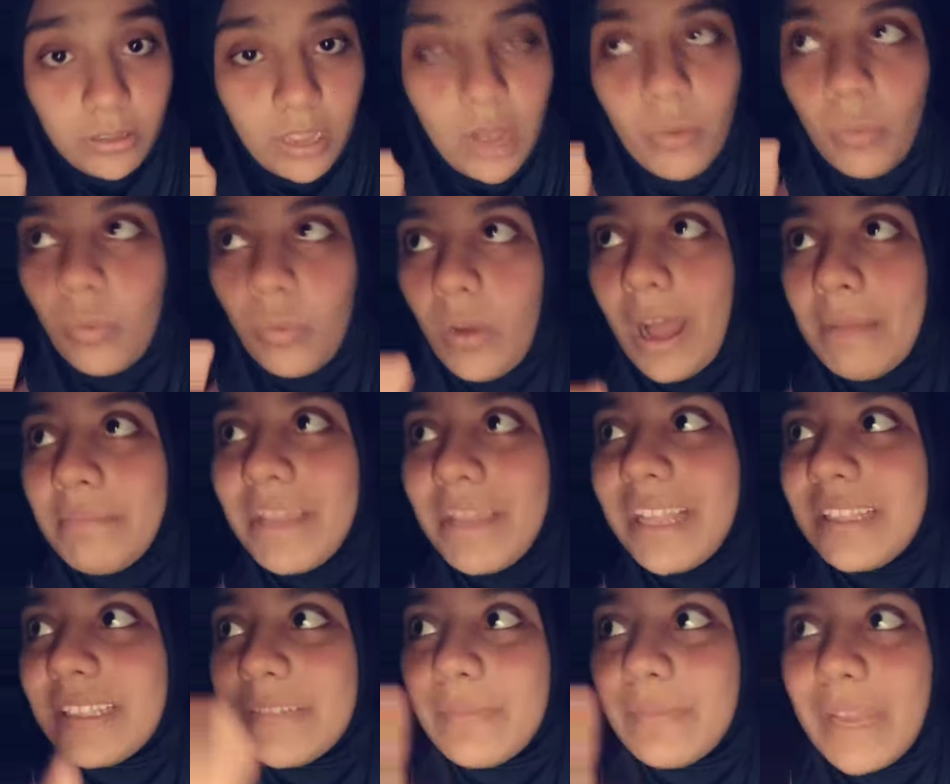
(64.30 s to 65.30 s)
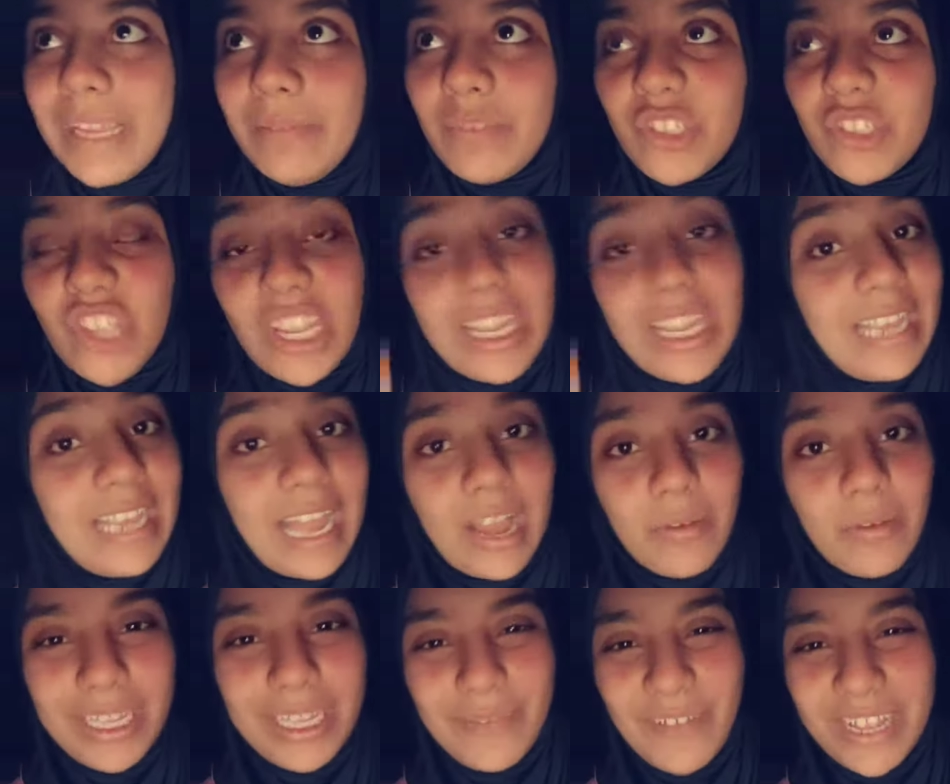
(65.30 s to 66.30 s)
او عماله تسمعي مشاكل اللي
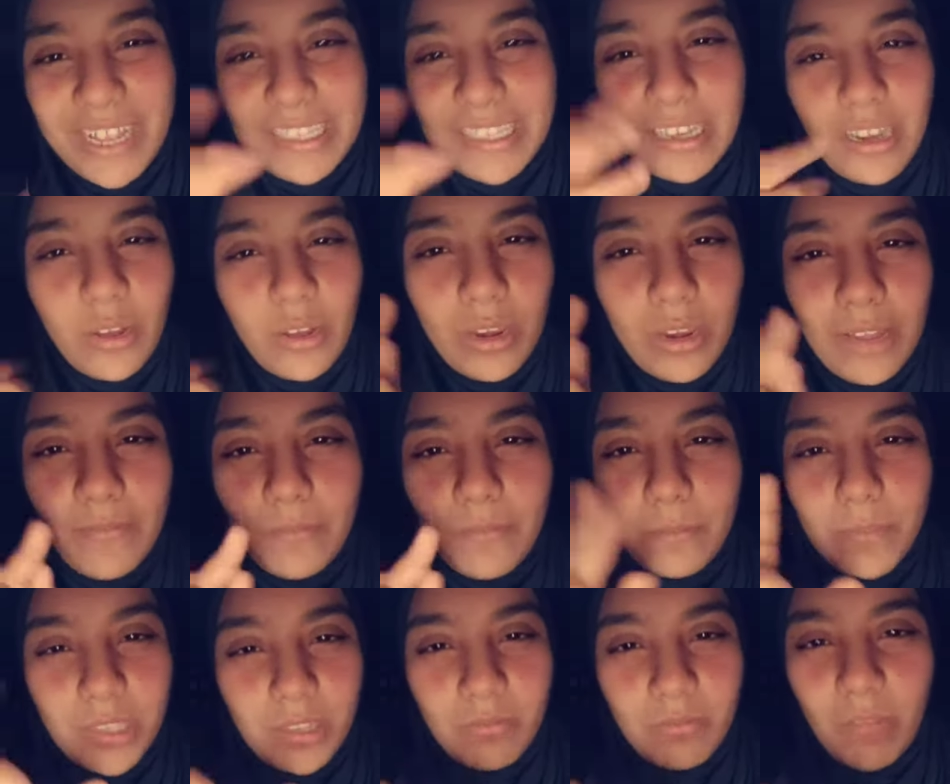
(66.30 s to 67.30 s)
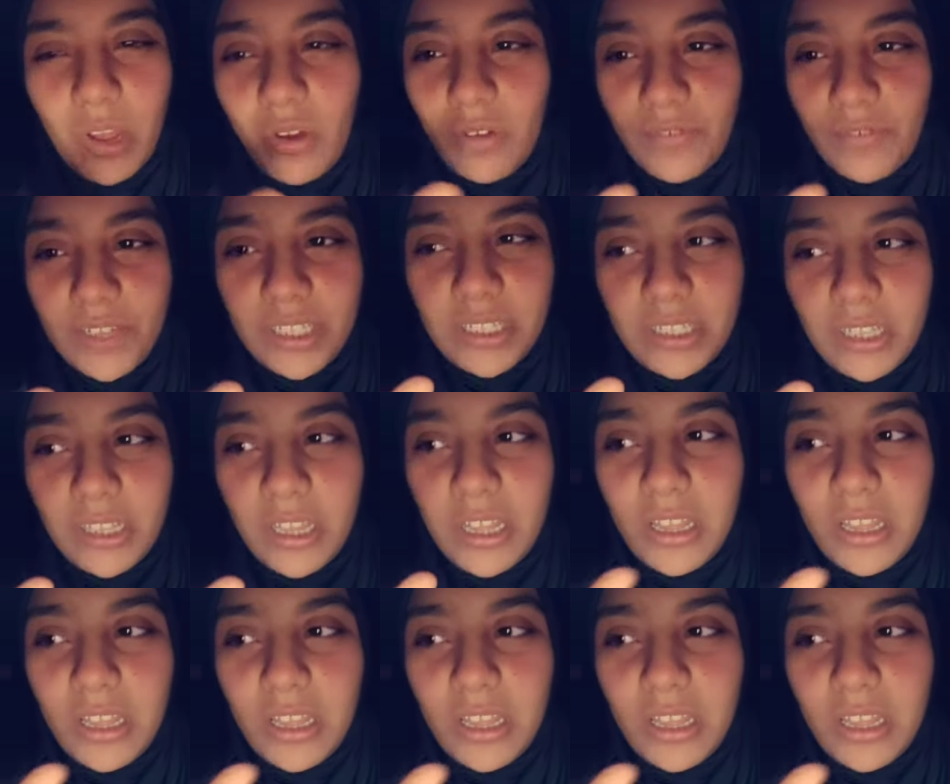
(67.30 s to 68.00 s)
حواليك فحاسه انها كلها بتتمحور في حته